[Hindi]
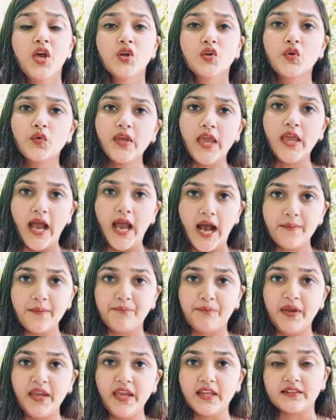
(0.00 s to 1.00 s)
क्योंकि अब
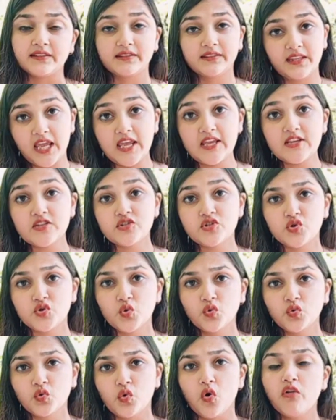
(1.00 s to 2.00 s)
भी 23
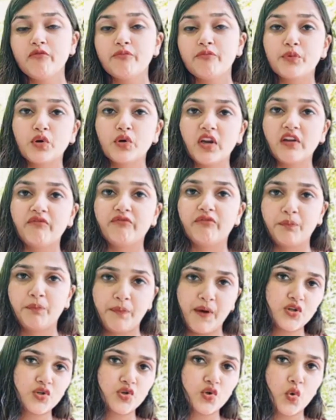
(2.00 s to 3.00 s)
जून को पूरे
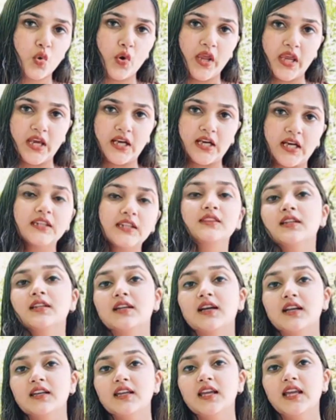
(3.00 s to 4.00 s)
विपक्ष को एकत्र
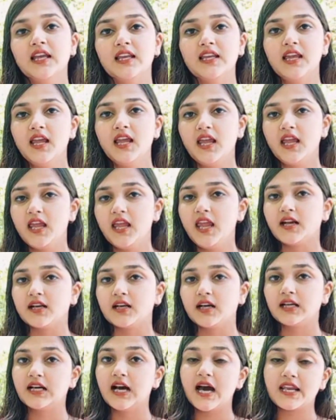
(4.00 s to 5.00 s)
करने के लिए एक
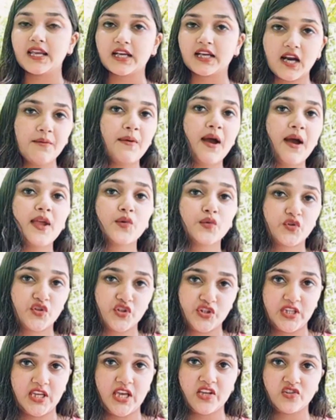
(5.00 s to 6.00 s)
कार्यक्रम
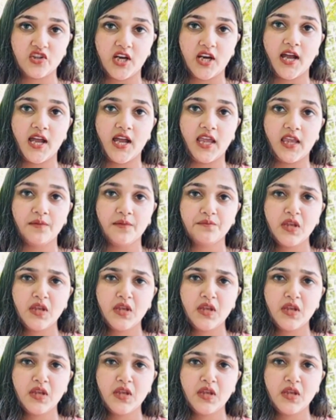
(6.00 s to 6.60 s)
आयोजित किया जा रहा है